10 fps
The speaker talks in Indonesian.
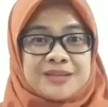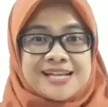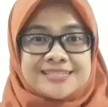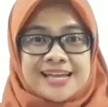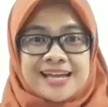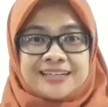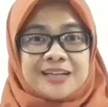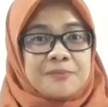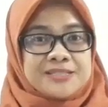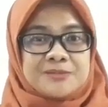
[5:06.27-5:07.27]
biasa,
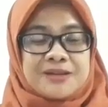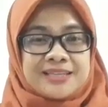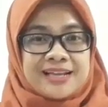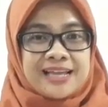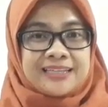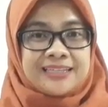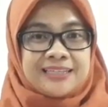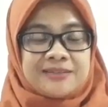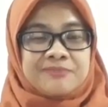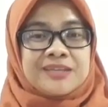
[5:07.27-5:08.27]
dan masih banyak lagi.
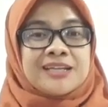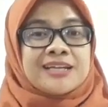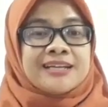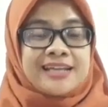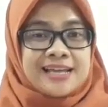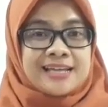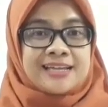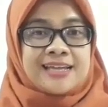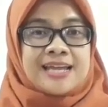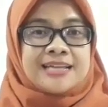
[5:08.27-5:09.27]

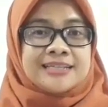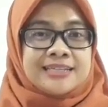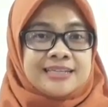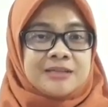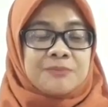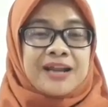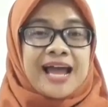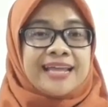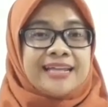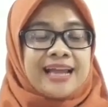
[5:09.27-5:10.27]
Nah, di
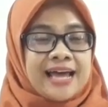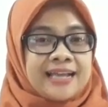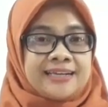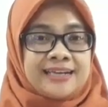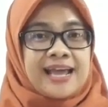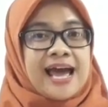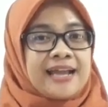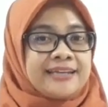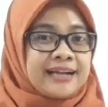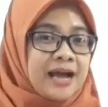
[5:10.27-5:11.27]
perairan
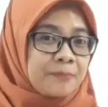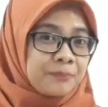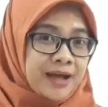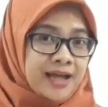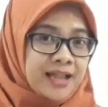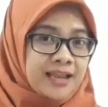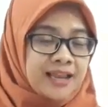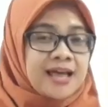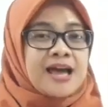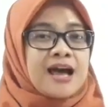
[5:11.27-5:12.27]
ada
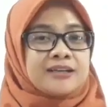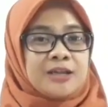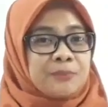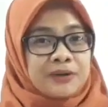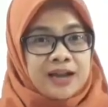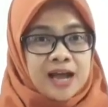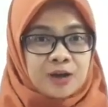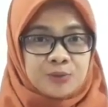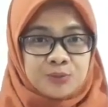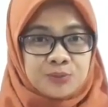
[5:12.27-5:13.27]
kapal, ada
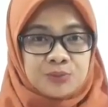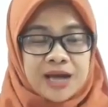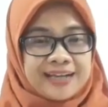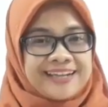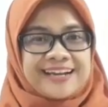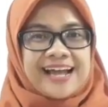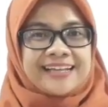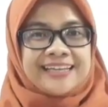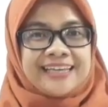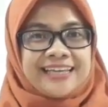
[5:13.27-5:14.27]
perahu, ada
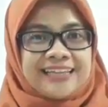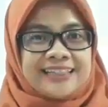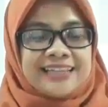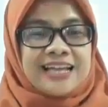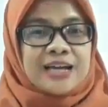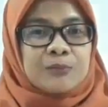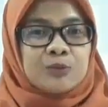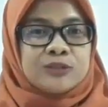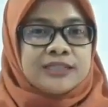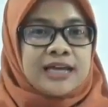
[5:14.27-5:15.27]
rakit.
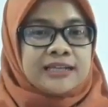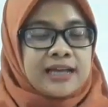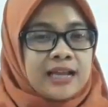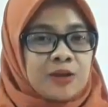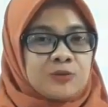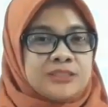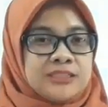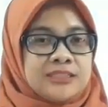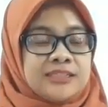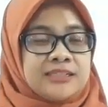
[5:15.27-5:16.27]
Kemudian kalau
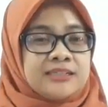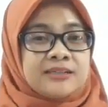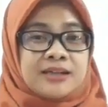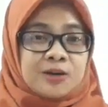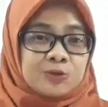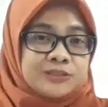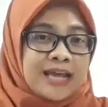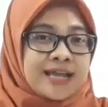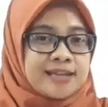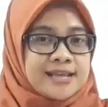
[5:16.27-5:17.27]
di
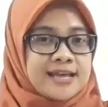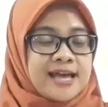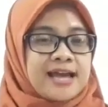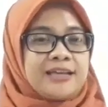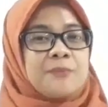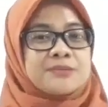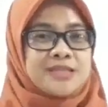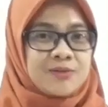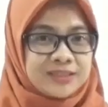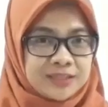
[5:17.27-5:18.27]
udara ada
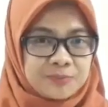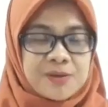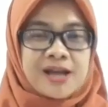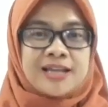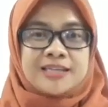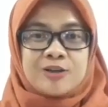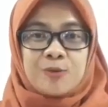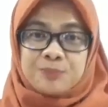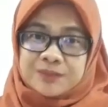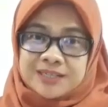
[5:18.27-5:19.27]
pesawat terbang,
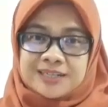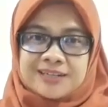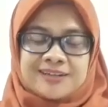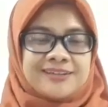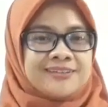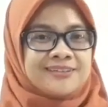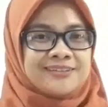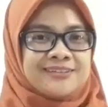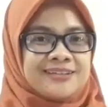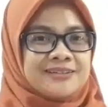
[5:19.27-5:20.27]
helikopter.
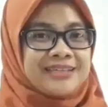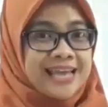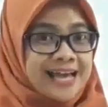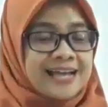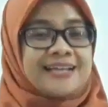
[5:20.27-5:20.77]
Ya.